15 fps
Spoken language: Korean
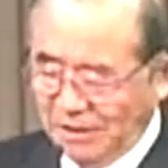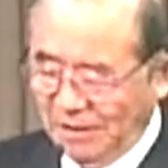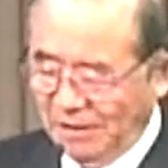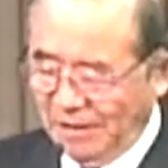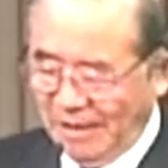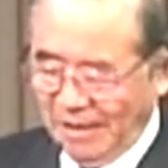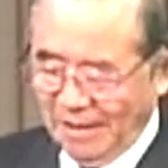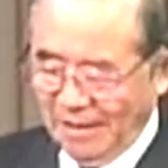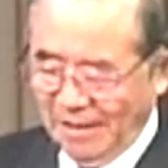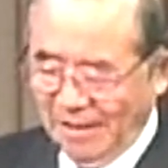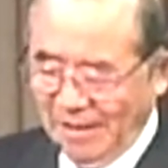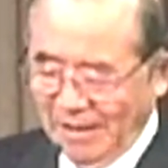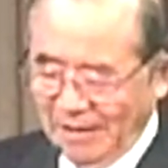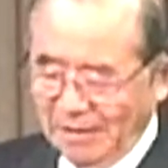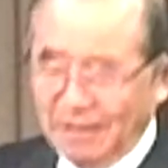때
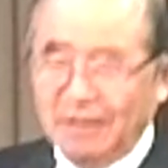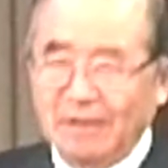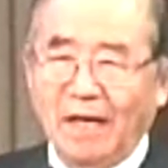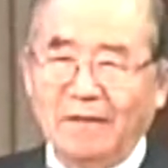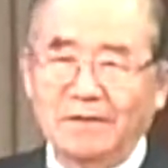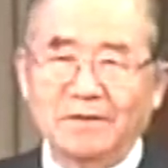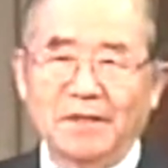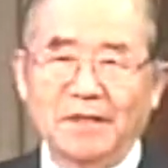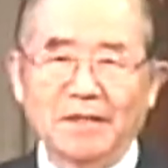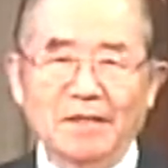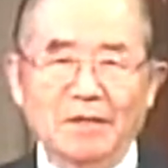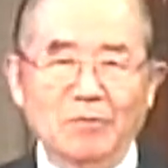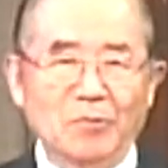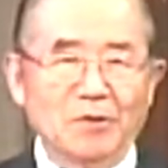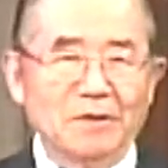인간들에게
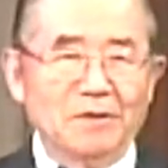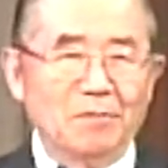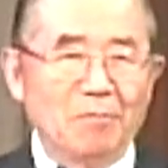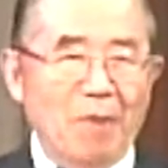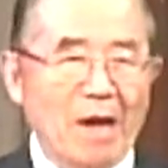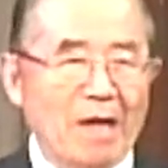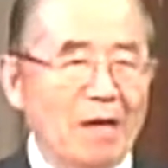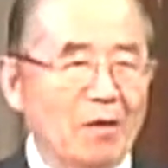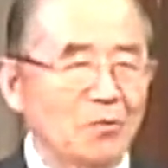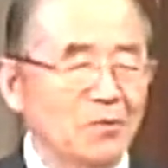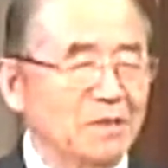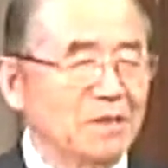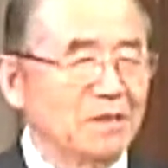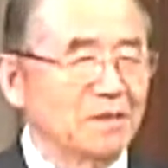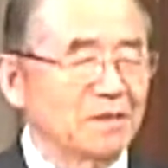뭘 바라고
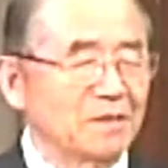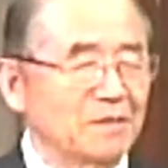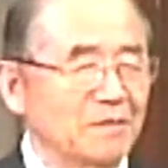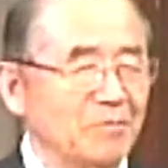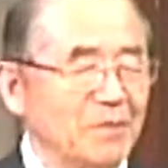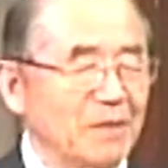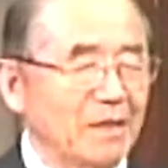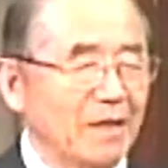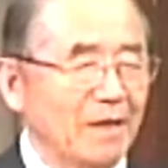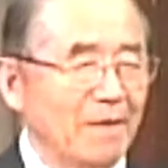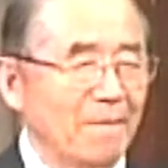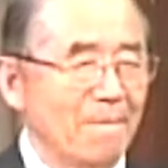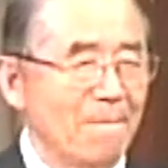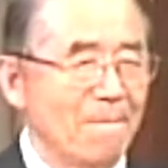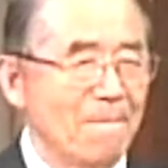지으셨습니까?
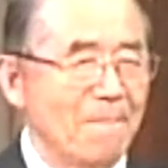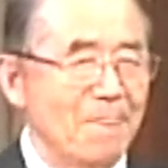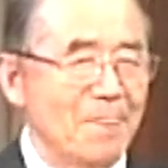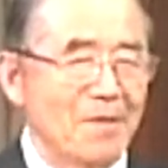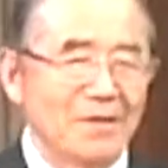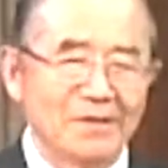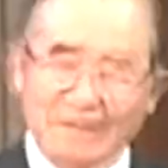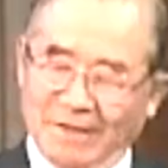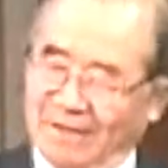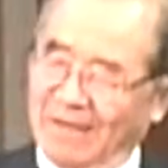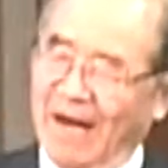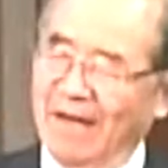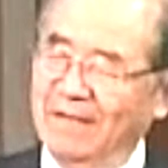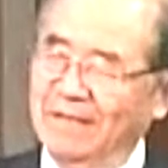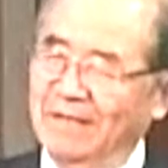전혀
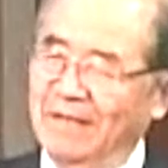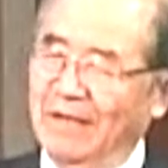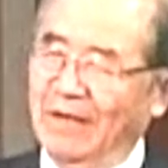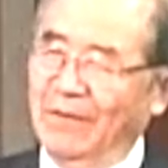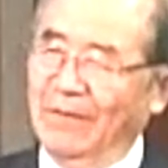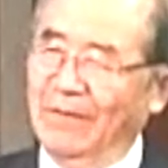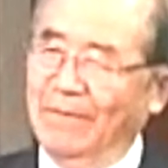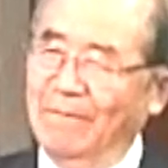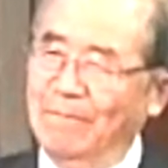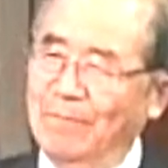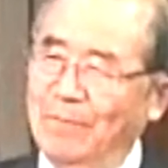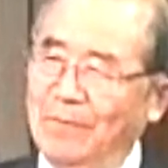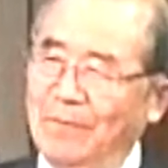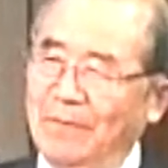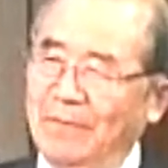아니잖아요.
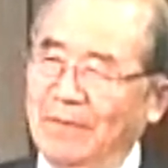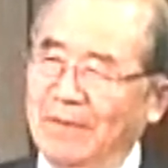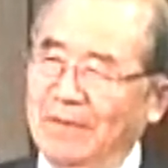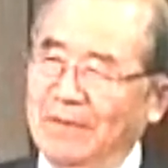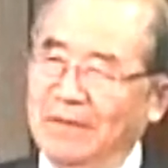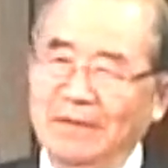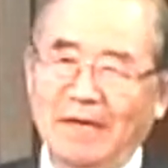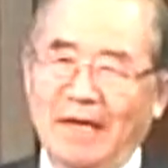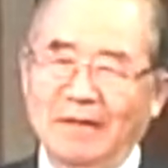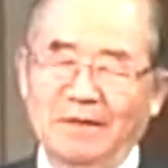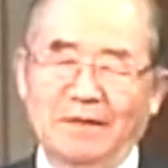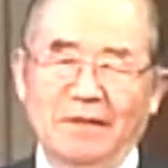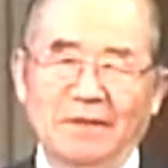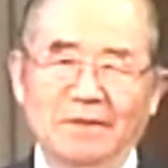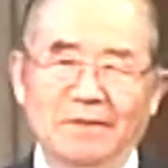인간이
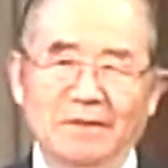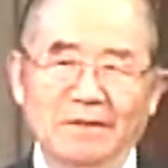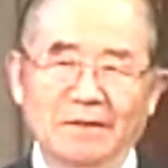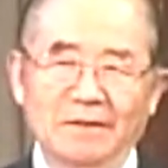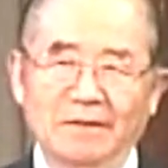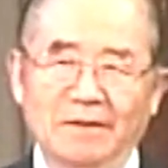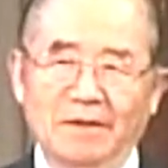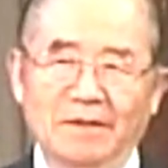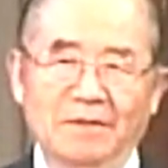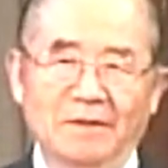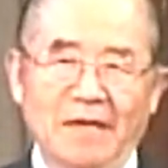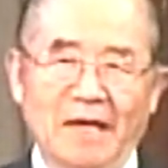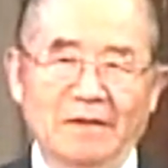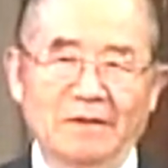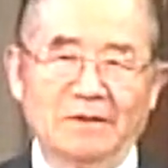태어,
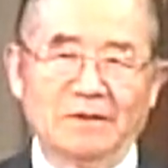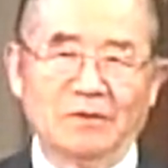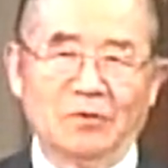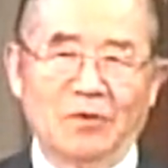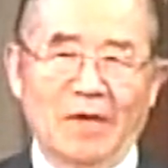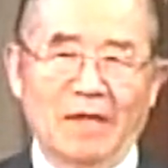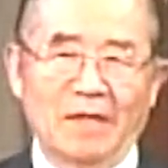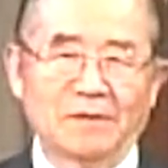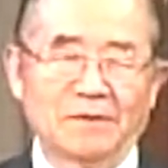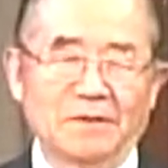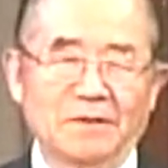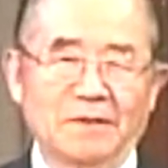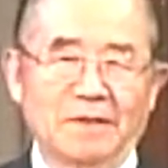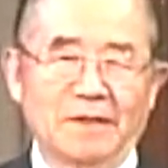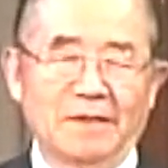태어나지도 않았을
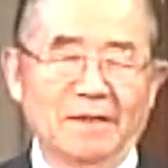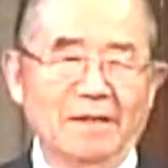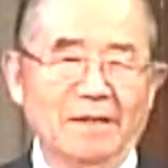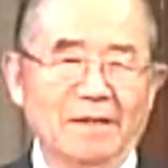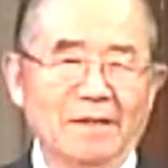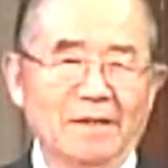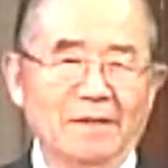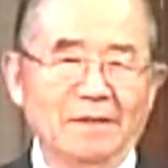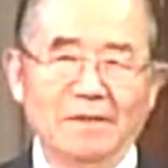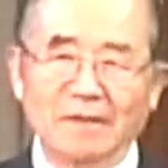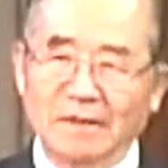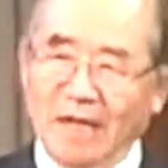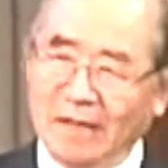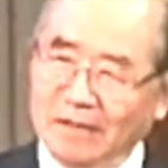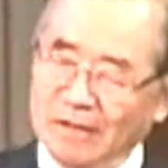때,
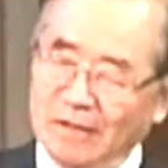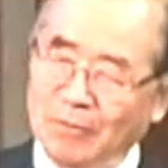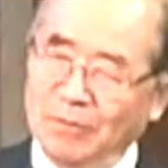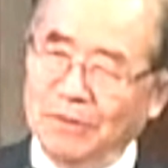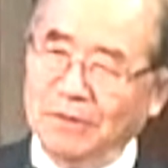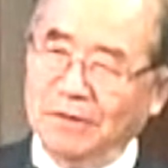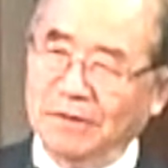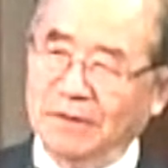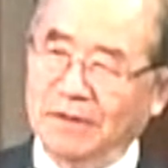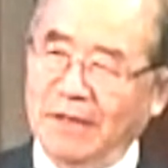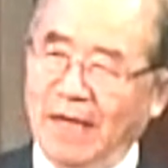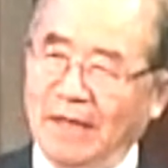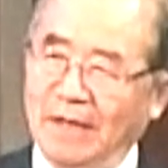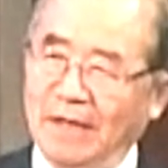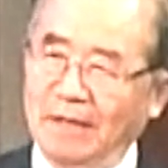인간이 없었을 때
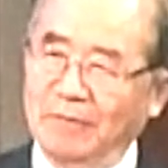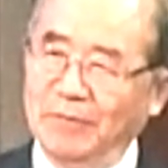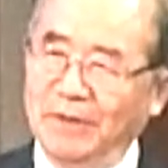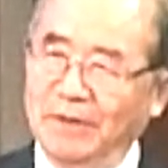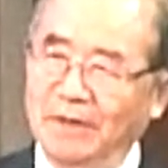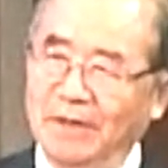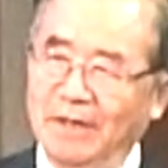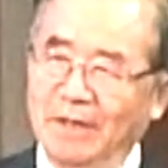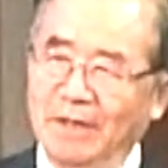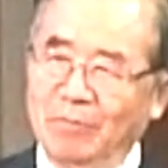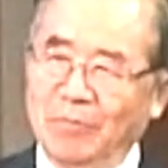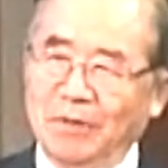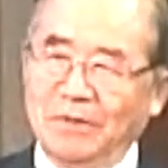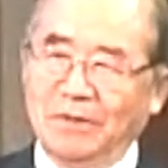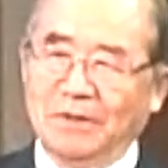하나님은
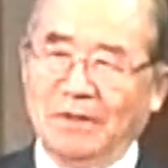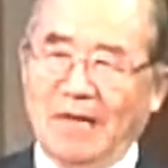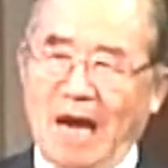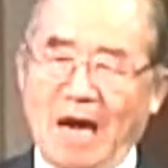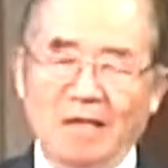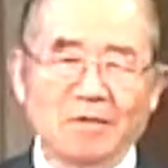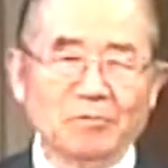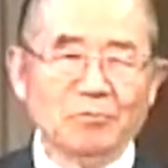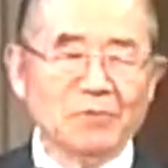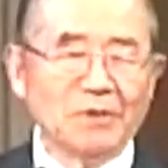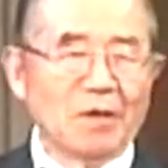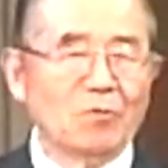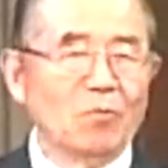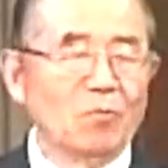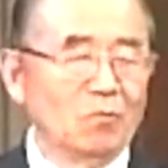벌써
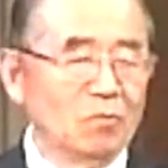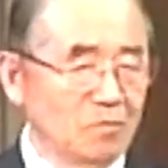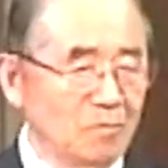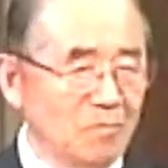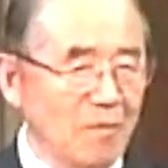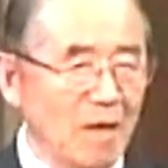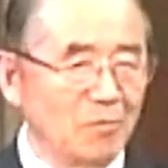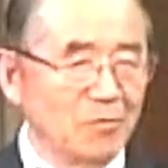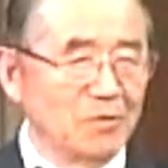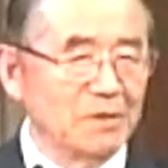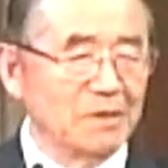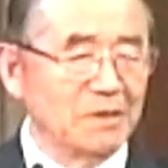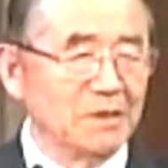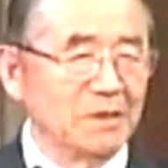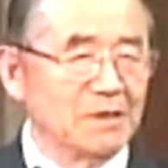아름다운 우주 만물을
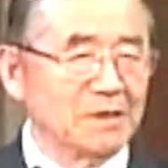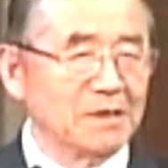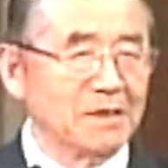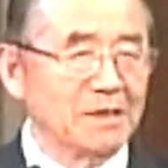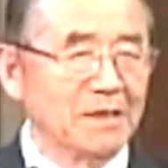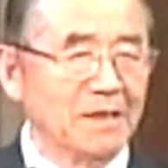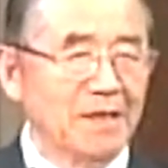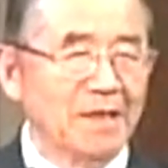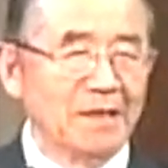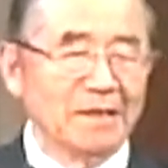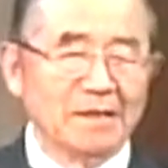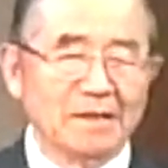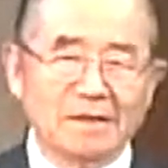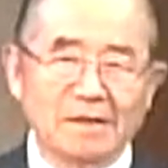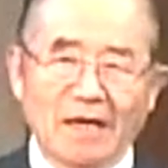지어서
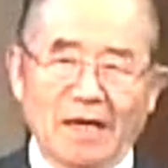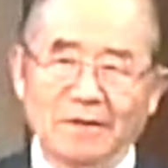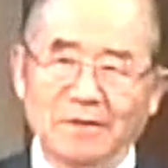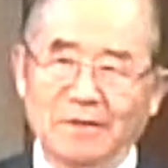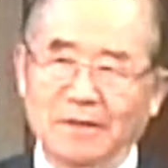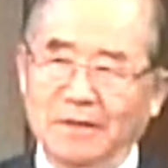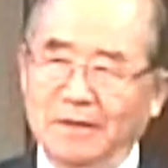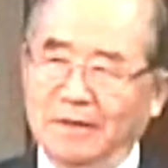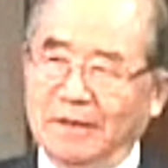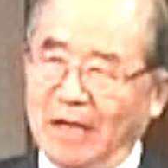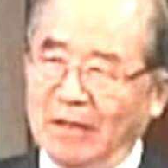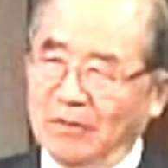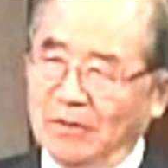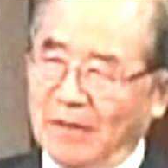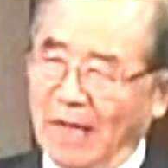인간들이 이
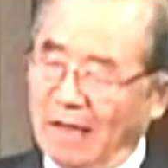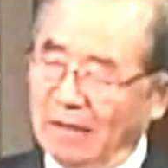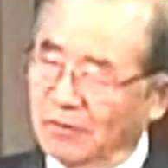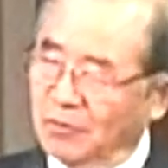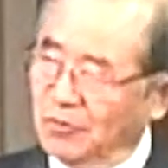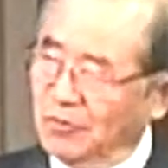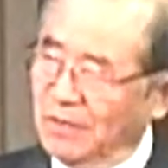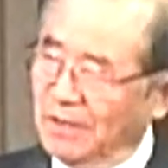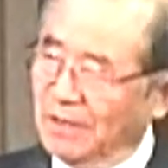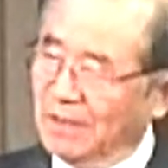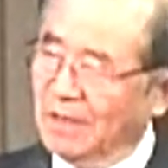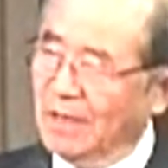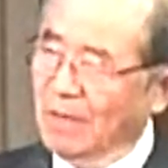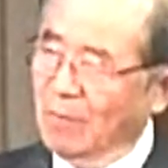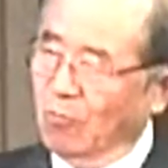땅에 살 수 있는
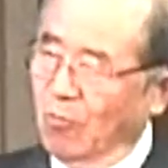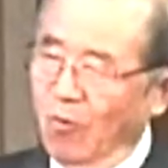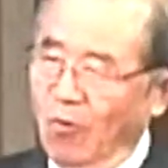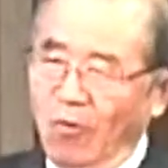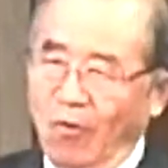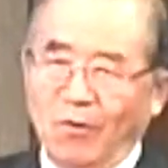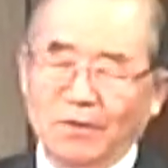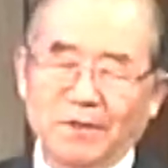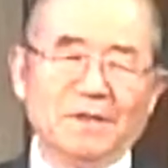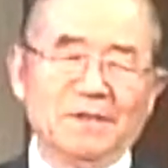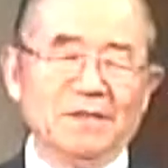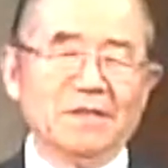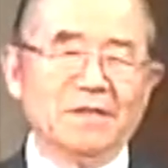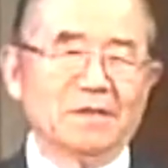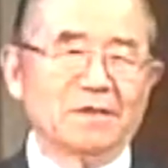모든
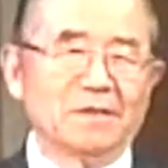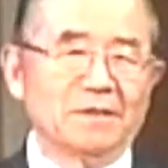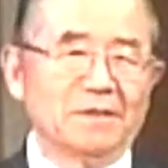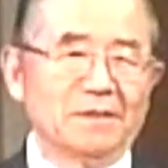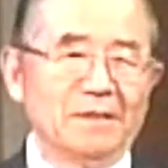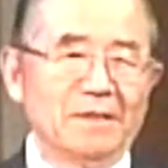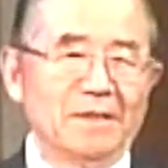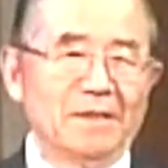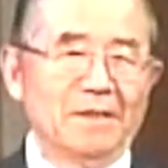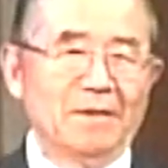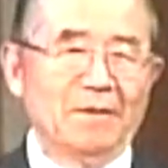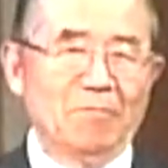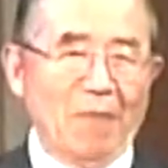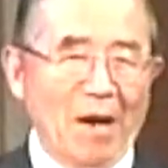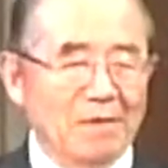여건을
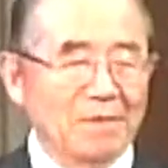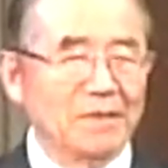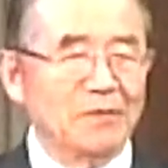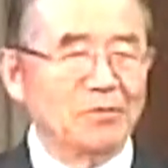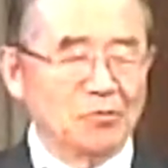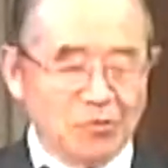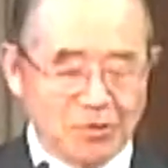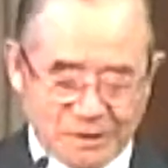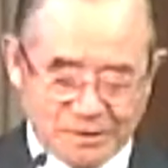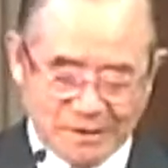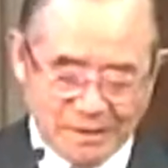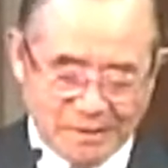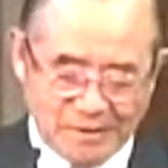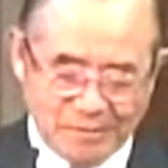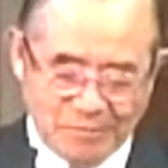마련해 주셨지
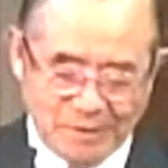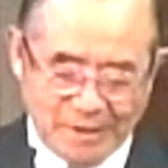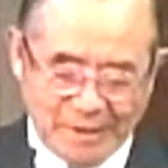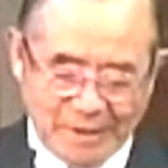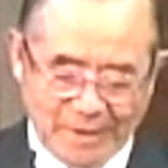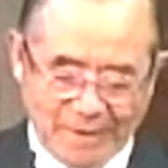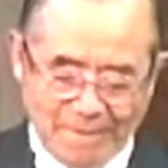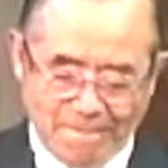않습니까?